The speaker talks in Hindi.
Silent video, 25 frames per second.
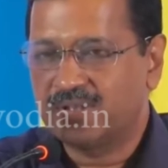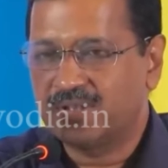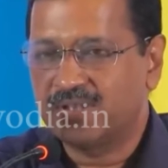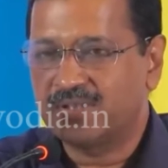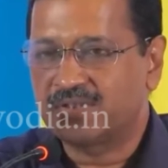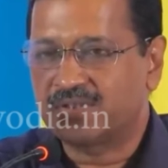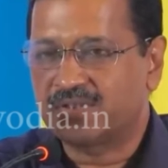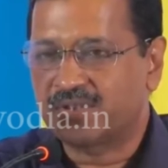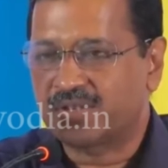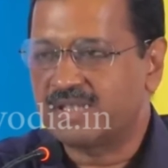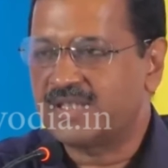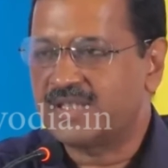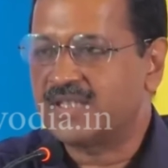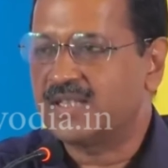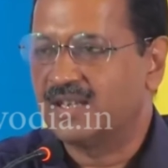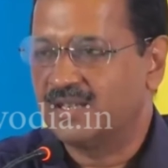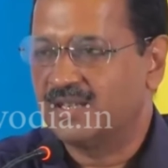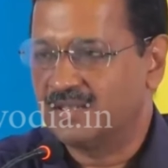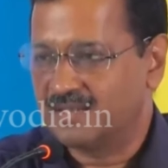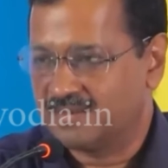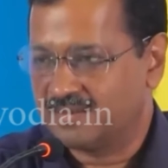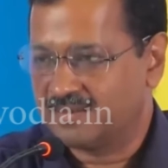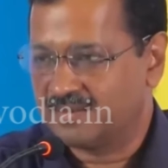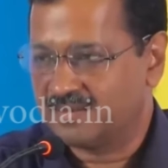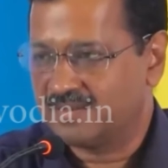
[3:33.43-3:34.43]
Within three
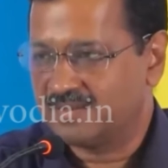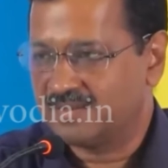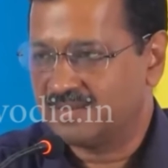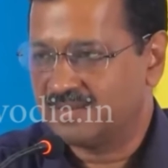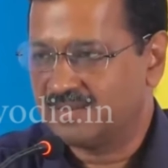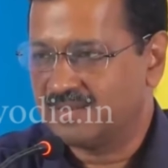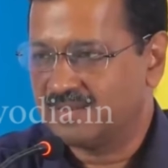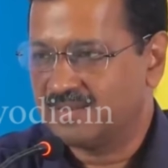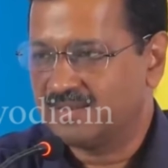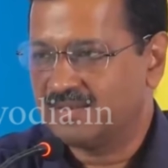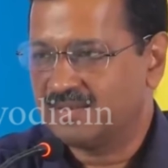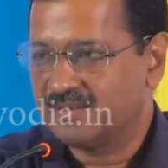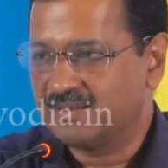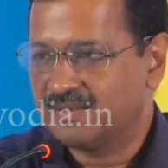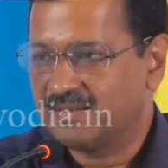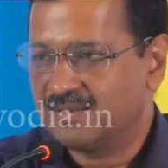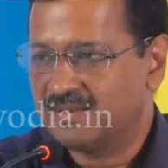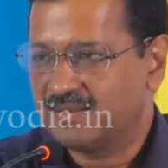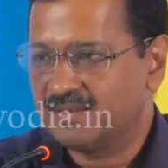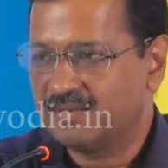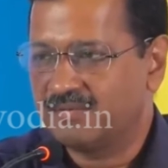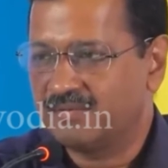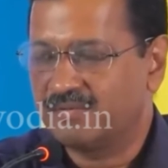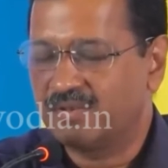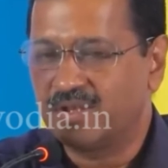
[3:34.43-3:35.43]
hours,
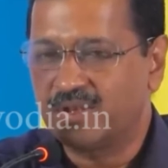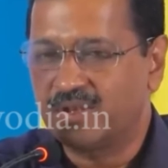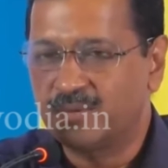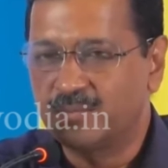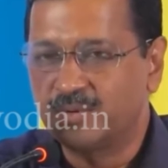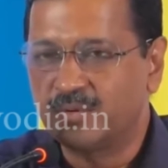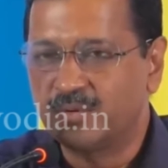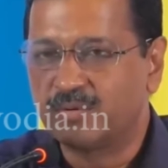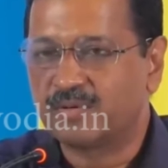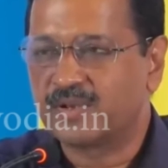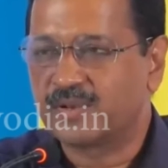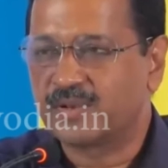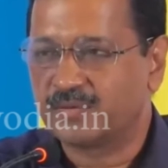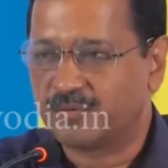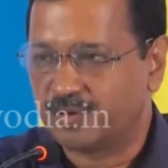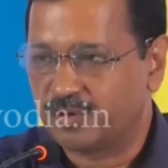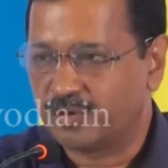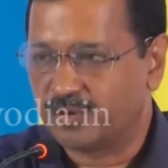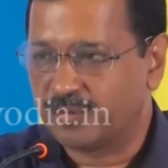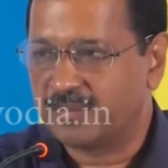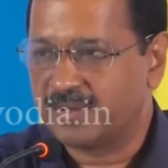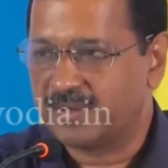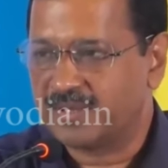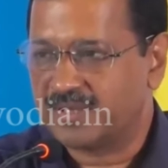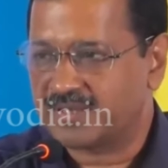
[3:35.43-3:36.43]
we removed the
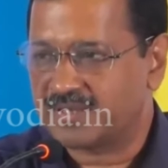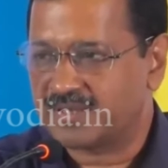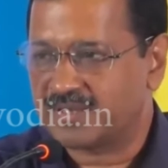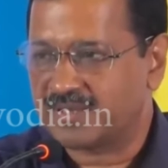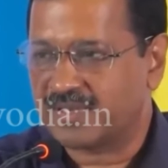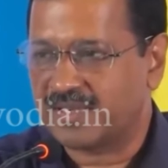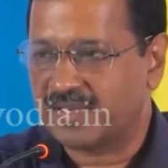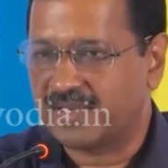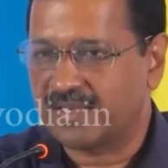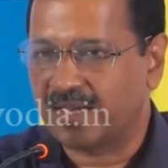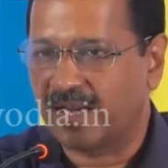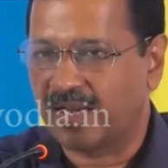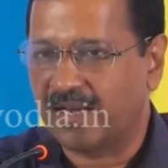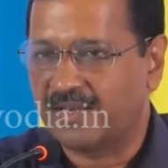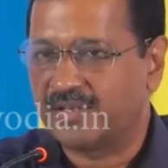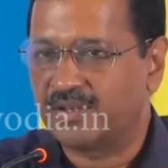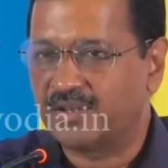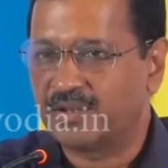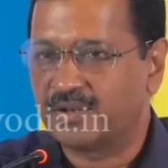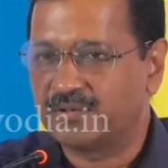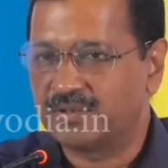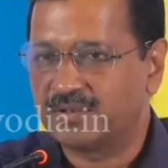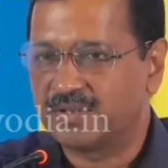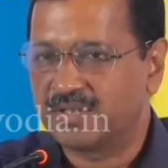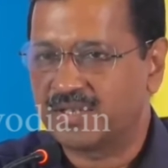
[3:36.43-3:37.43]
food minister and
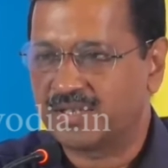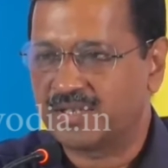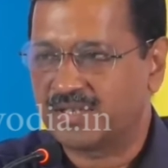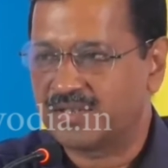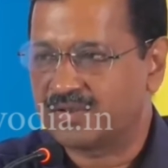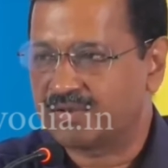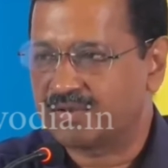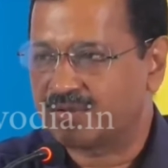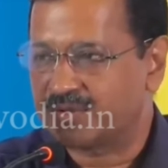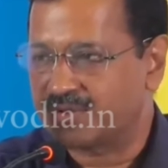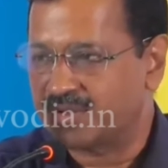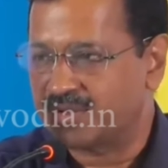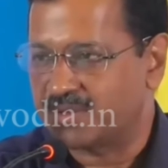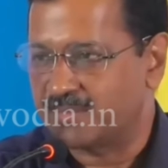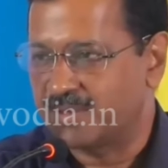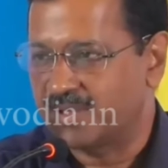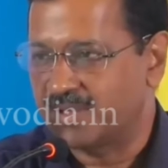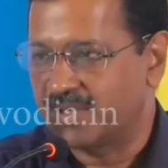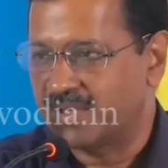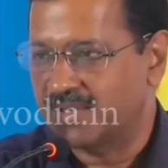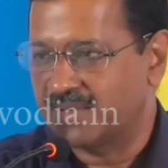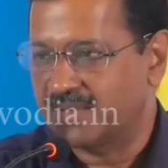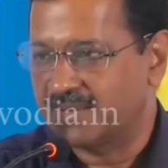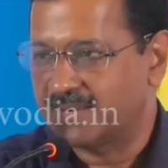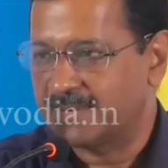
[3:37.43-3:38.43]
handed over the case to
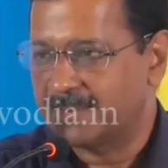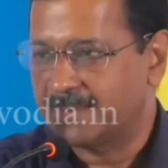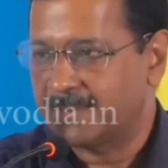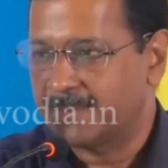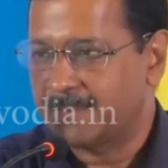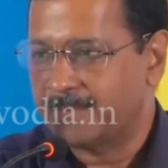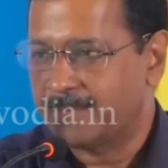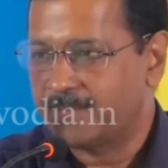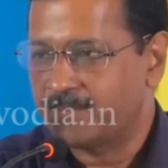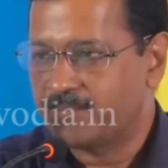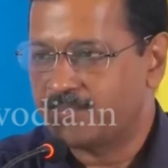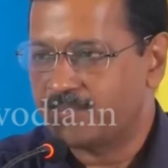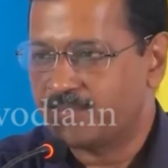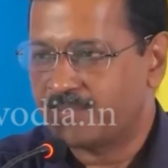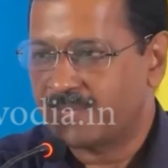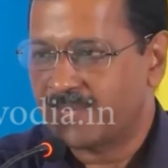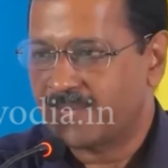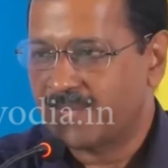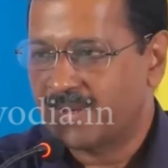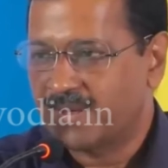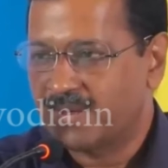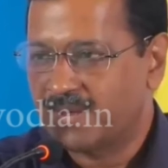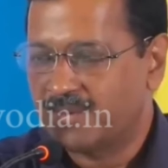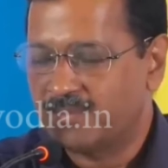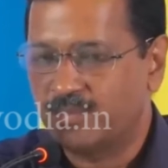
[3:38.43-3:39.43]
CBI.
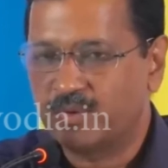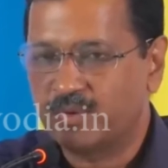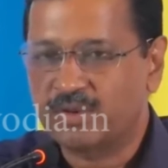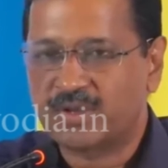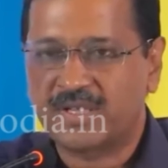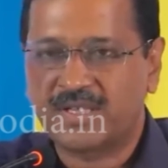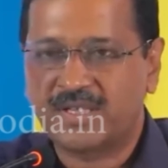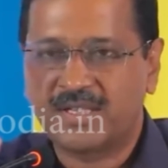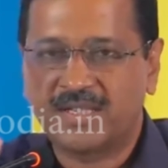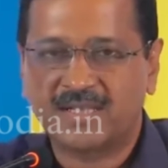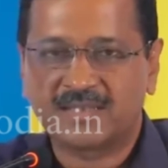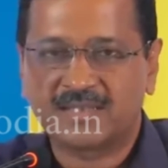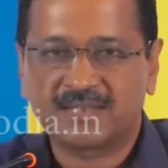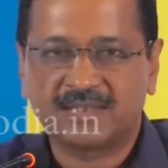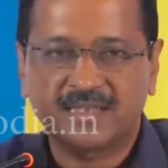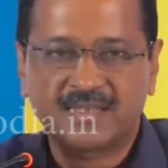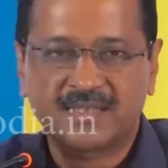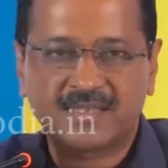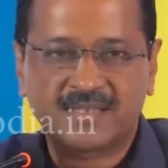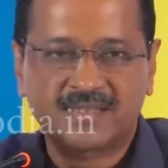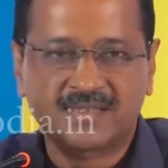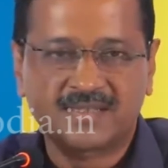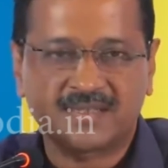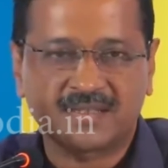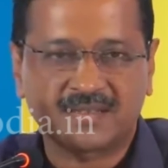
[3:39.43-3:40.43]
मुझे नहीं लगता
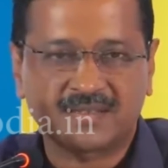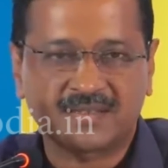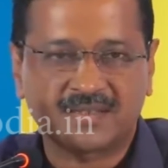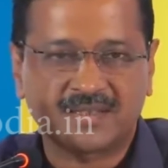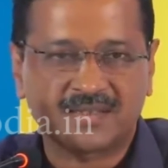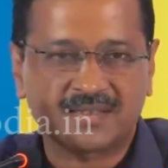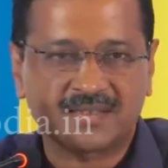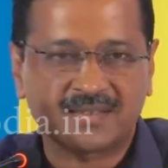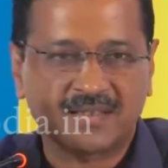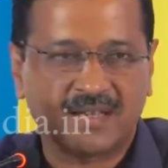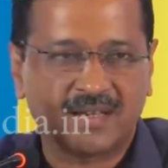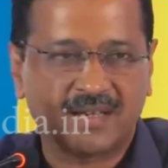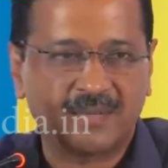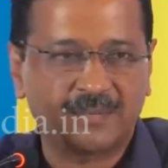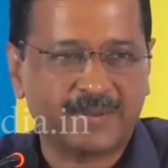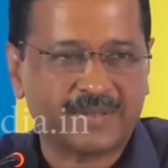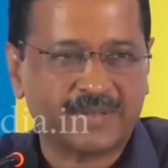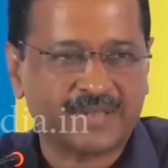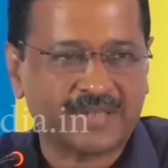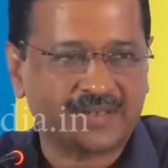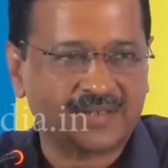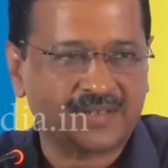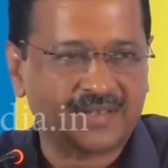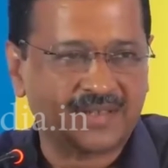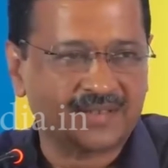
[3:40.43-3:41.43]
कि 70 साल
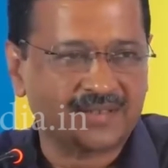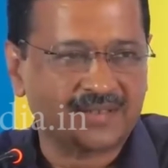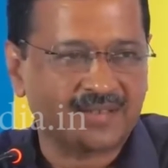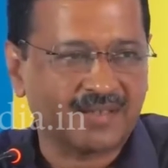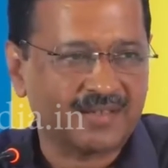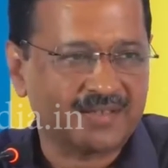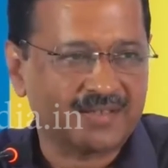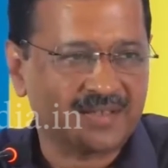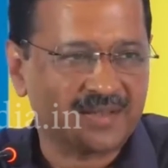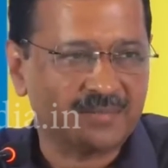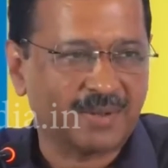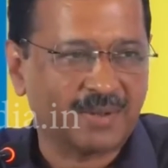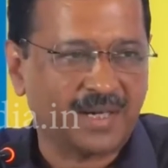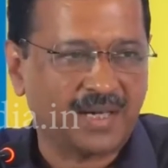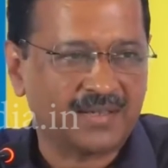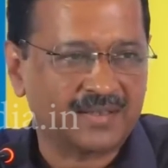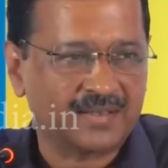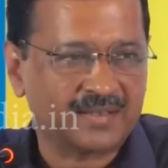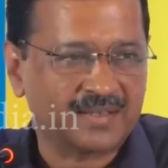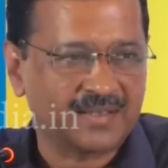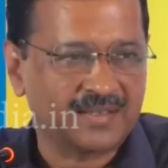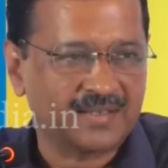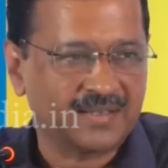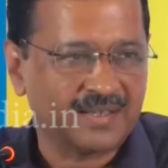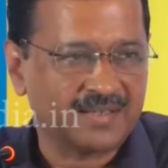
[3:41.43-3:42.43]
75 साल की
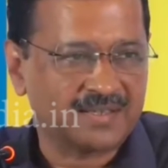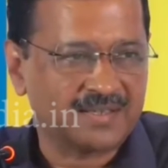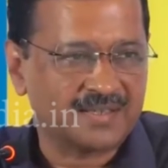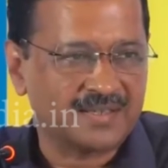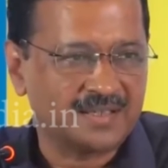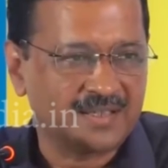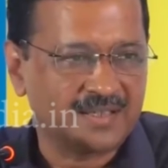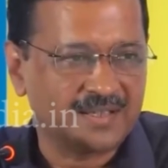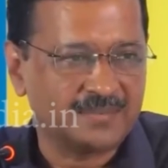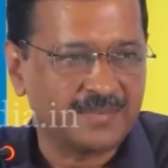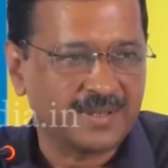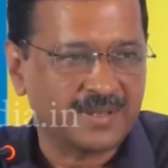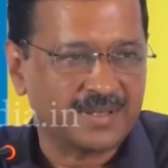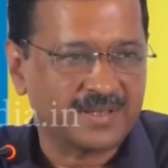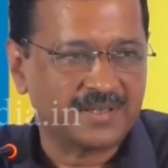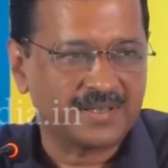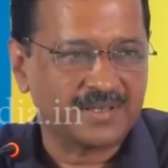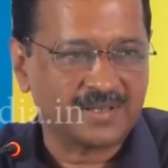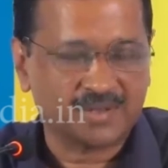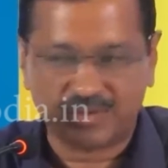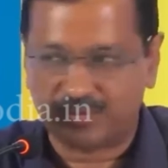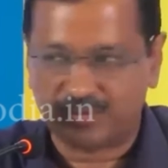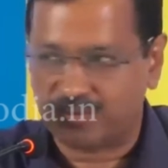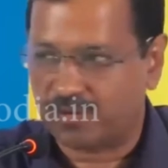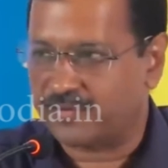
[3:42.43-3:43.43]
भारत की राजनीति में
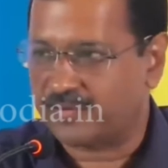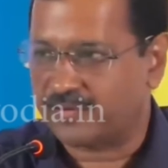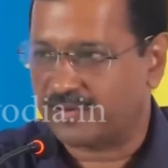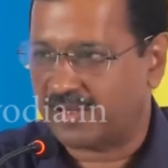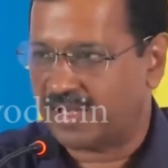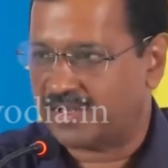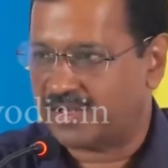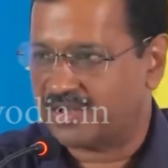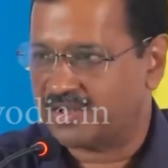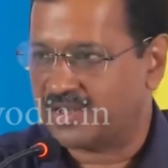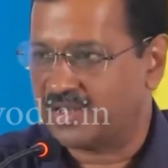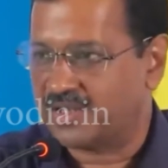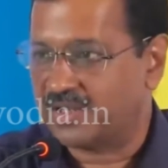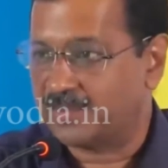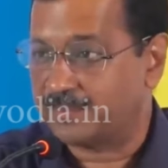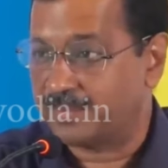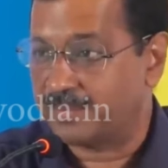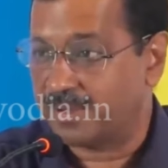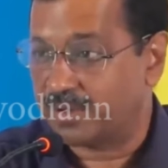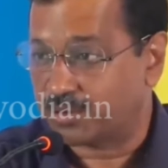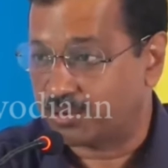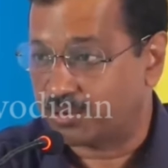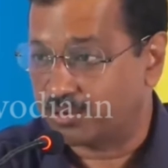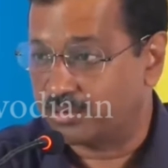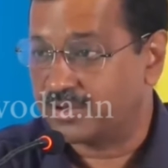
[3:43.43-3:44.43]
इतना स्विफ्ट एक्शन
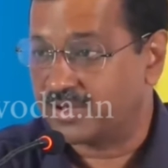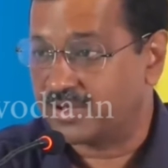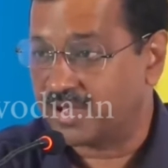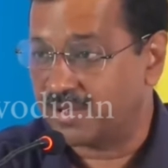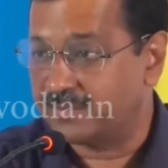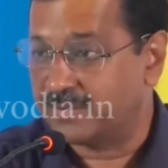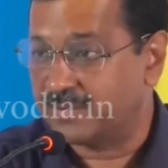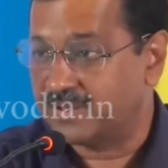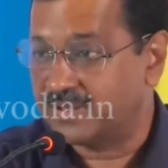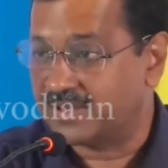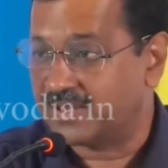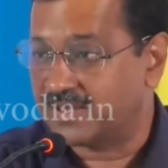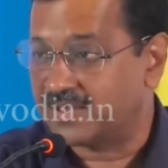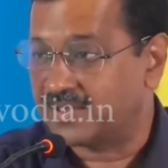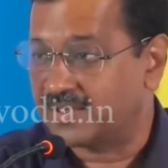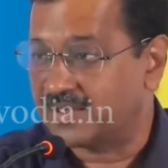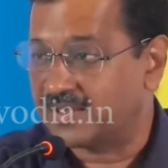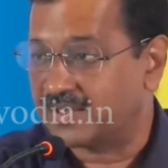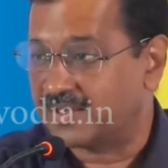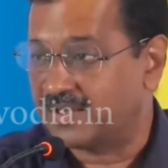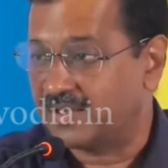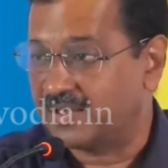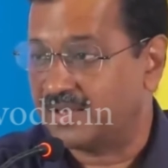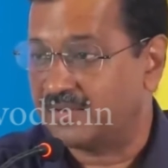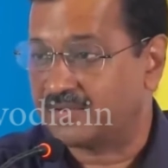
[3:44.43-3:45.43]
अपने खुद के मंत्री
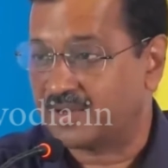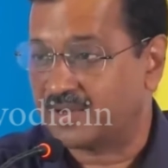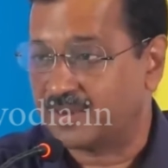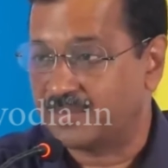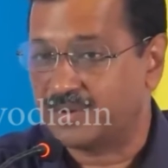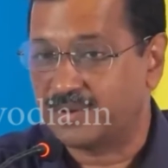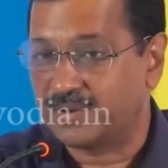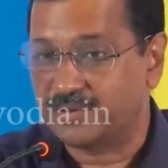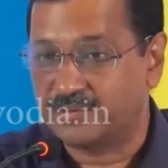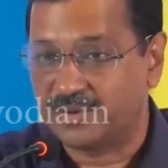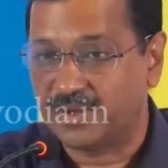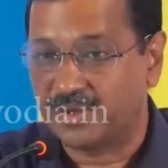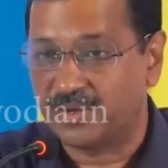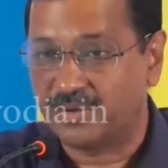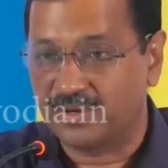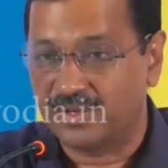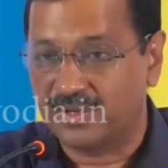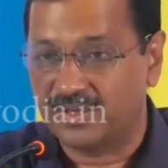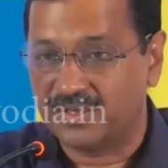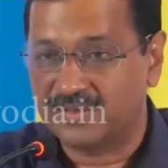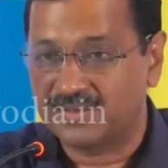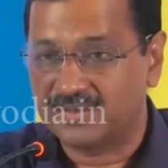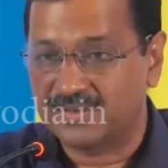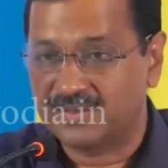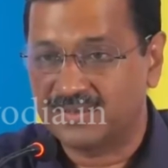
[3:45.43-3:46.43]
के खिलाफ कभी हुआ
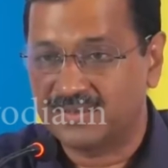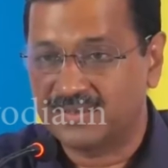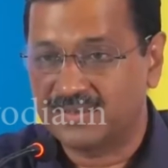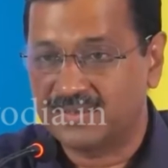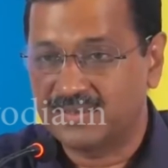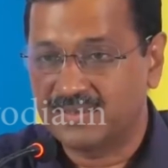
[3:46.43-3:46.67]
होगा